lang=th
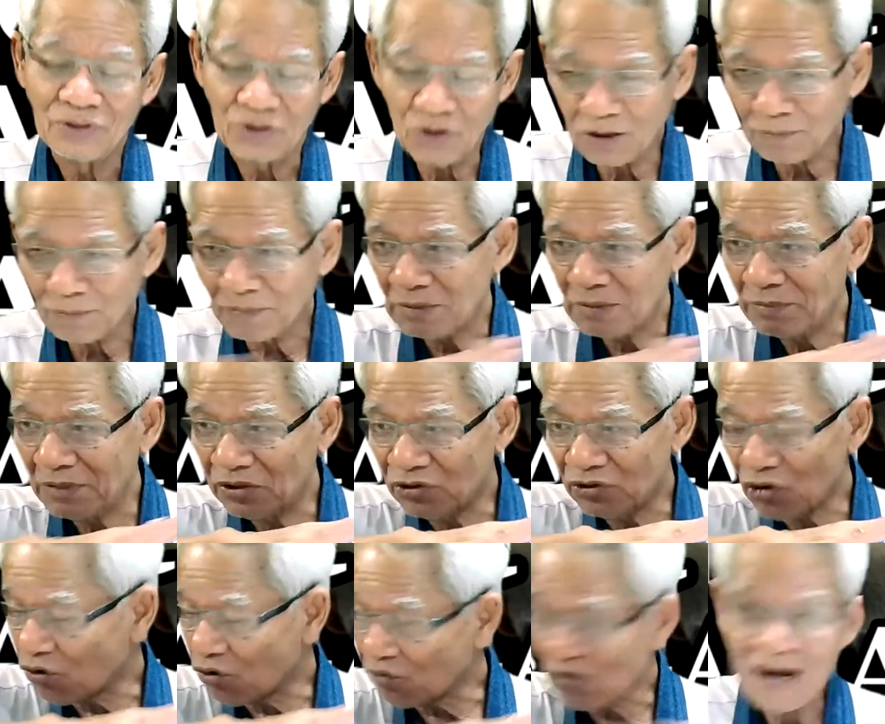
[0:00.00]
ต้องไม่มี
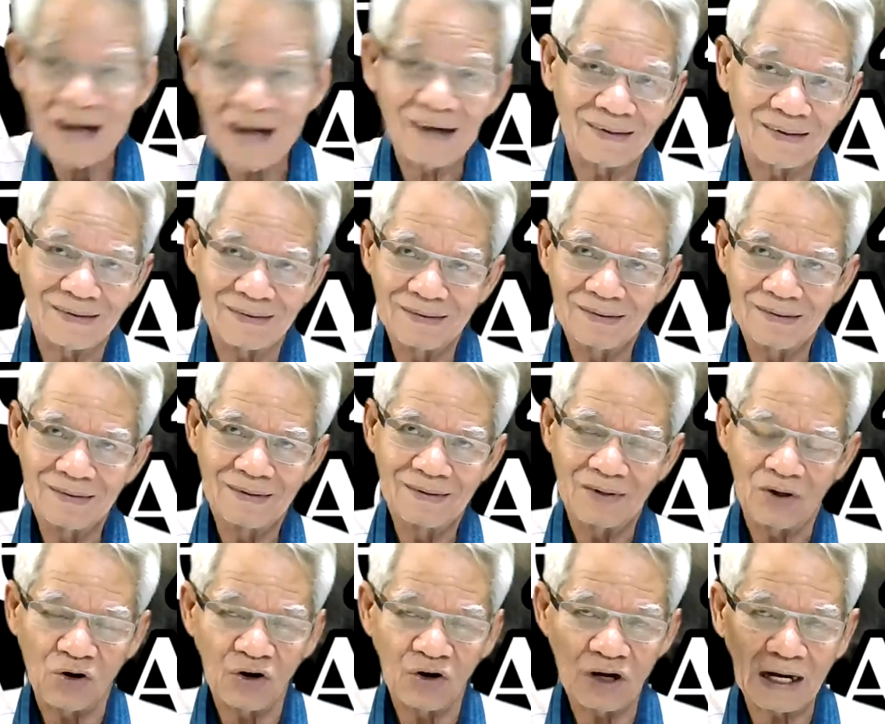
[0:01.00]
ช่องว่าง
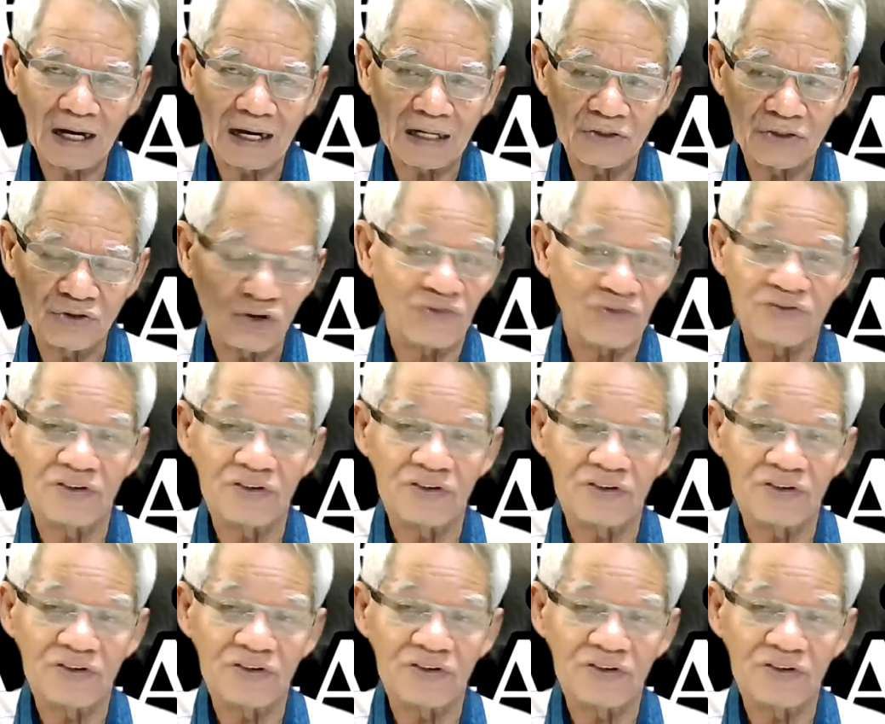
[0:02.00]
ของการช็อต